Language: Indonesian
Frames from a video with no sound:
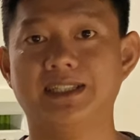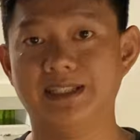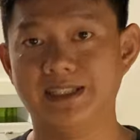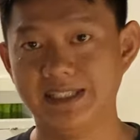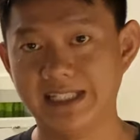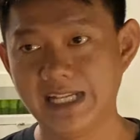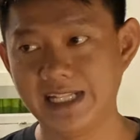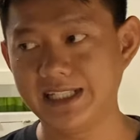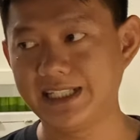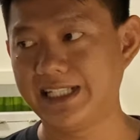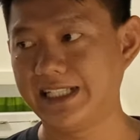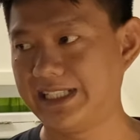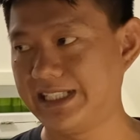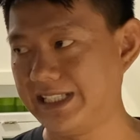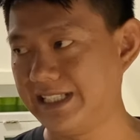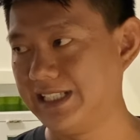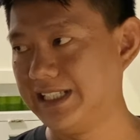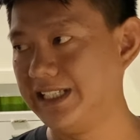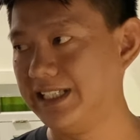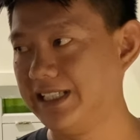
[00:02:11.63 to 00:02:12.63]
Dan ke,
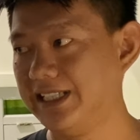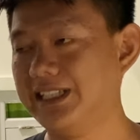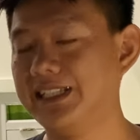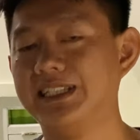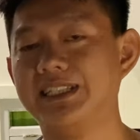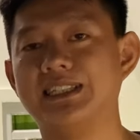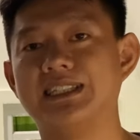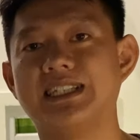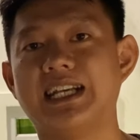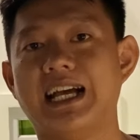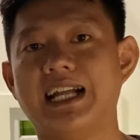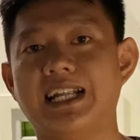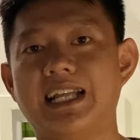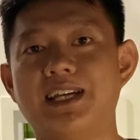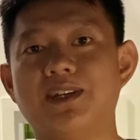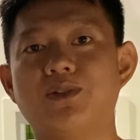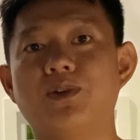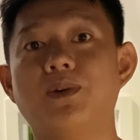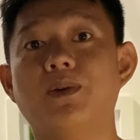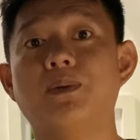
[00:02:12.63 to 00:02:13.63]
sekarang
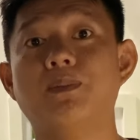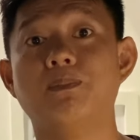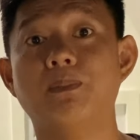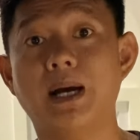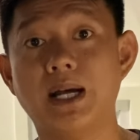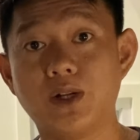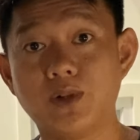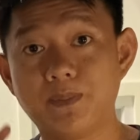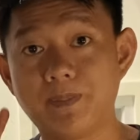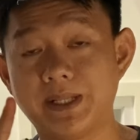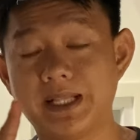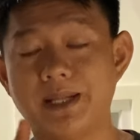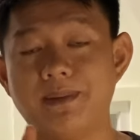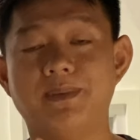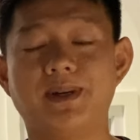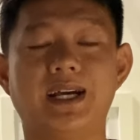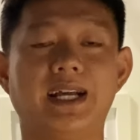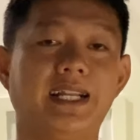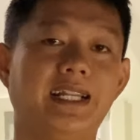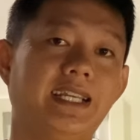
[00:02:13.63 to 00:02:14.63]
gue baru pertama
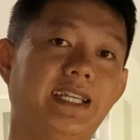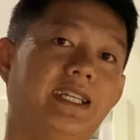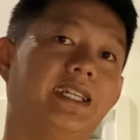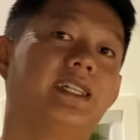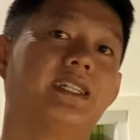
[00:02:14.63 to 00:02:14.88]
kali